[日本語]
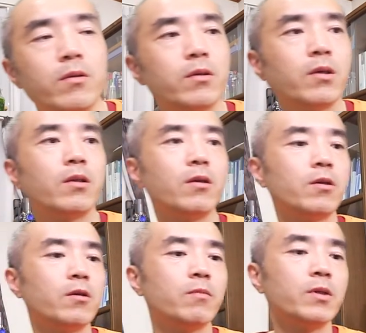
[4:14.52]
次入れてい
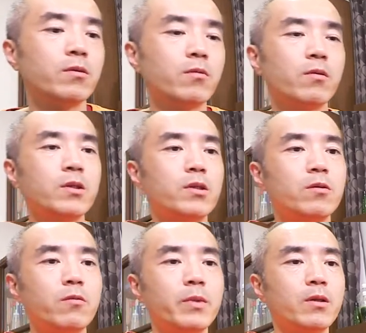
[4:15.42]
きます。これ C
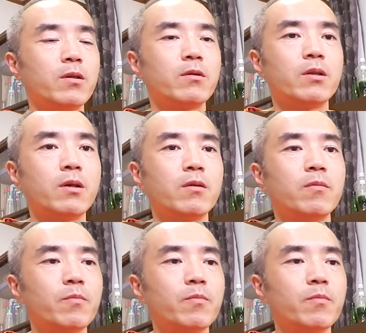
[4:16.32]
の瓶ですね。